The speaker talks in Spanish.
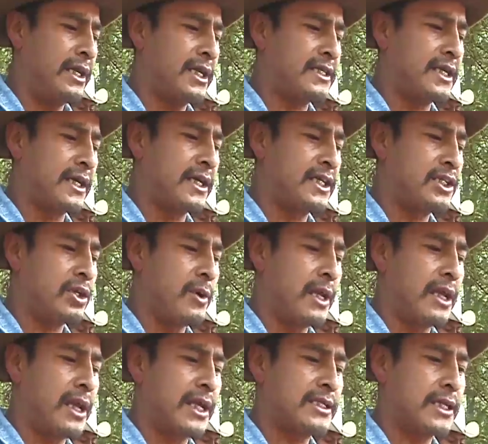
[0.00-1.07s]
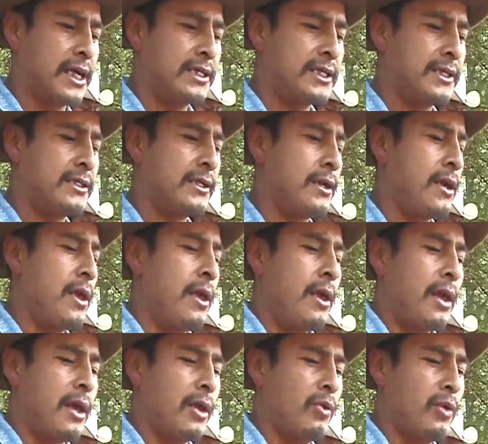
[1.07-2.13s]
de San Cristóbal de Casas
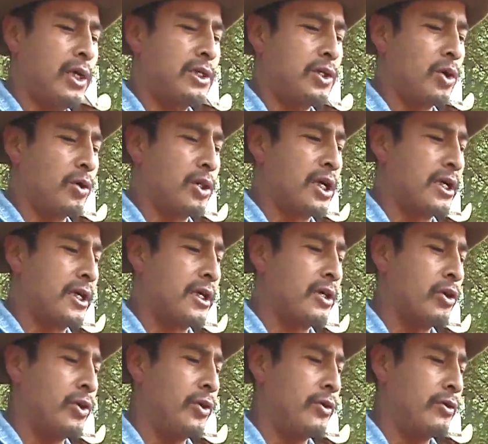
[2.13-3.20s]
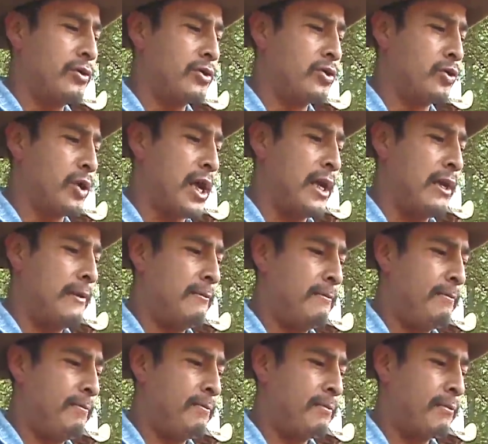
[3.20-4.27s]
en nuestro territorio rural
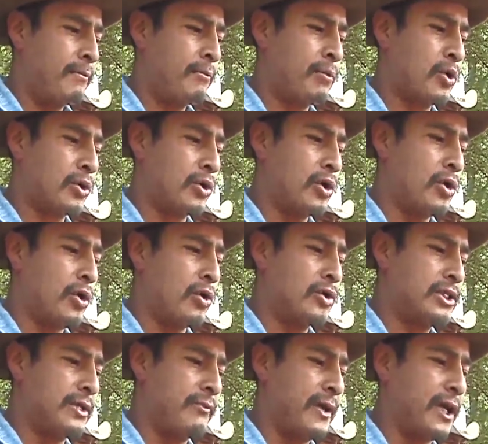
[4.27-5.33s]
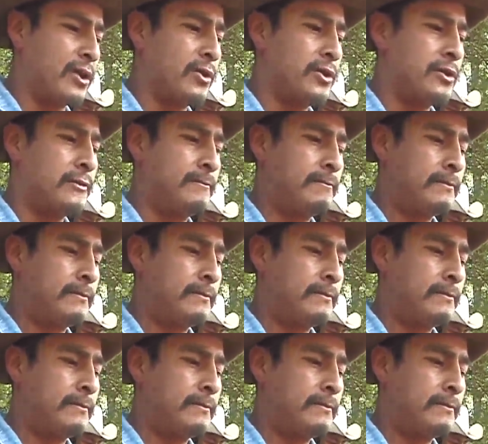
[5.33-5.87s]
por todos los efectos